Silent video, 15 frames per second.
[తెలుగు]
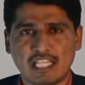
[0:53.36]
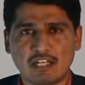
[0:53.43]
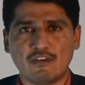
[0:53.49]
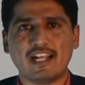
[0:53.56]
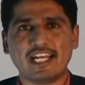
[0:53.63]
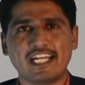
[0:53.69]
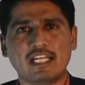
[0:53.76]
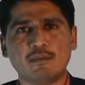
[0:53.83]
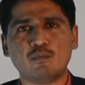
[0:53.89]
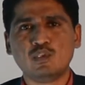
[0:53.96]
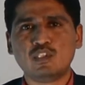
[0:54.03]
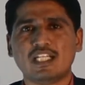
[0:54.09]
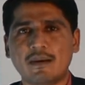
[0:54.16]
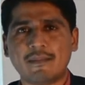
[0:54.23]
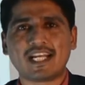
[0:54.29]
తెలవాలంటే
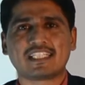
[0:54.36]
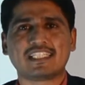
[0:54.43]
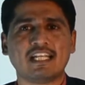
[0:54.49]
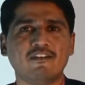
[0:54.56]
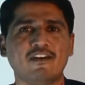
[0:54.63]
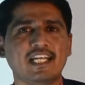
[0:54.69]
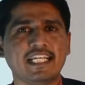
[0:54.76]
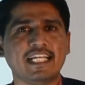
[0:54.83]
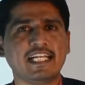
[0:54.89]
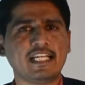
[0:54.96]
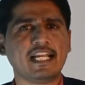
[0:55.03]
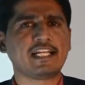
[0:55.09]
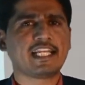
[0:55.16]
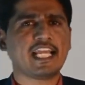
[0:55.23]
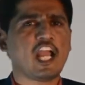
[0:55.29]
ముందుగా మనకు తెలవాలి
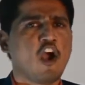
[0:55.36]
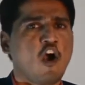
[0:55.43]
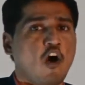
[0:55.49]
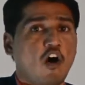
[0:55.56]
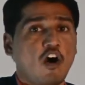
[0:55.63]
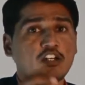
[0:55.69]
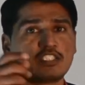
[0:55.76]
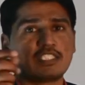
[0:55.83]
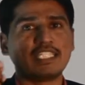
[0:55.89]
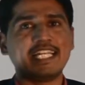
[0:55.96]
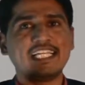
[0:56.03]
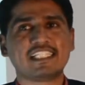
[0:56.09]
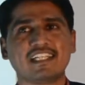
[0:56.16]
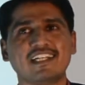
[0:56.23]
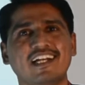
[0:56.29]
ఏంటి అంటే
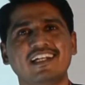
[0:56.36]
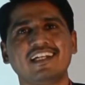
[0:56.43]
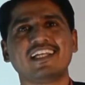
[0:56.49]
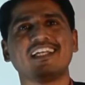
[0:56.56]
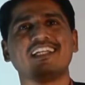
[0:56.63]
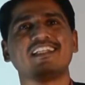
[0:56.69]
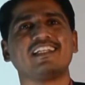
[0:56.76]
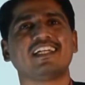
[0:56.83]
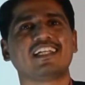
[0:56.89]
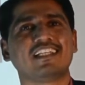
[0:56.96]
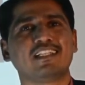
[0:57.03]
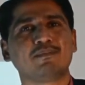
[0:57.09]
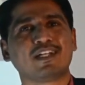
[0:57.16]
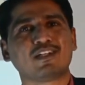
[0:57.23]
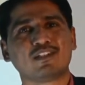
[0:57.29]
ఆక్సిడేషన్ అంటే ఏంది
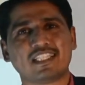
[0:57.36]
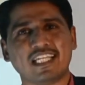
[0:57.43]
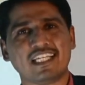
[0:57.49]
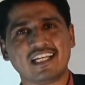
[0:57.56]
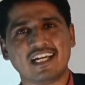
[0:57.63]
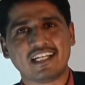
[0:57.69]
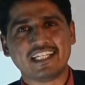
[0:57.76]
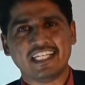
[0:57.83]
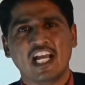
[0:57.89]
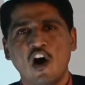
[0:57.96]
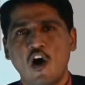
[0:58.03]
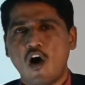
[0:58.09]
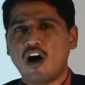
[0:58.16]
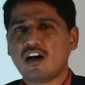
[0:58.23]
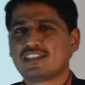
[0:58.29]
అనేది మనకు తెలియాలి
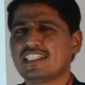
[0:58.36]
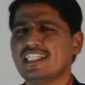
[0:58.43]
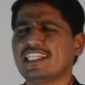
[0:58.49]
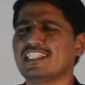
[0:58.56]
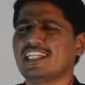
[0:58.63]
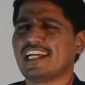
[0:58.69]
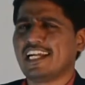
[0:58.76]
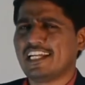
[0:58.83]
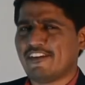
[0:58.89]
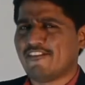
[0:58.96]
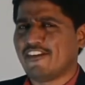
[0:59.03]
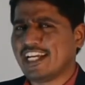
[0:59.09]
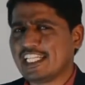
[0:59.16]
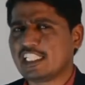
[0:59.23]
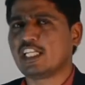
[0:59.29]
ఆక్సిడేషన్ అంటే
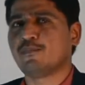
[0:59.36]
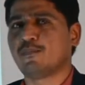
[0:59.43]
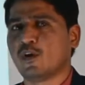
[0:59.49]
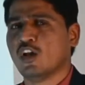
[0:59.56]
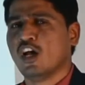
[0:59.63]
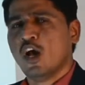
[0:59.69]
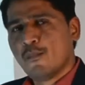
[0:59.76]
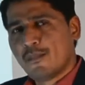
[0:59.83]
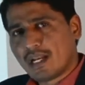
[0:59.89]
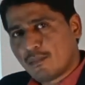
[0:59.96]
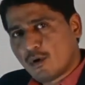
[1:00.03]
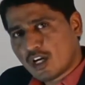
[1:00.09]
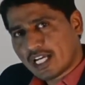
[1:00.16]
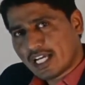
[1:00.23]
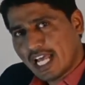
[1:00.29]
వెరీ సింపుల్
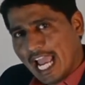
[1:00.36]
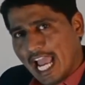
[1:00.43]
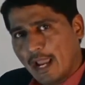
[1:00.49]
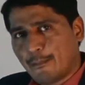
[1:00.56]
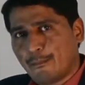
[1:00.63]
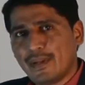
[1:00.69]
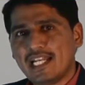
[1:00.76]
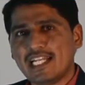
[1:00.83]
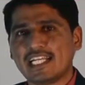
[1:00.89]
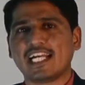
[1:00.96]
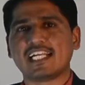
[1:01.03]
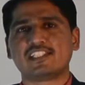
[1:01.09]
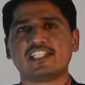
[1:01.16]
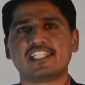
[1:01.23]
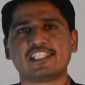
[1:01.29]
మనం ఒక యాపిల్ని కట్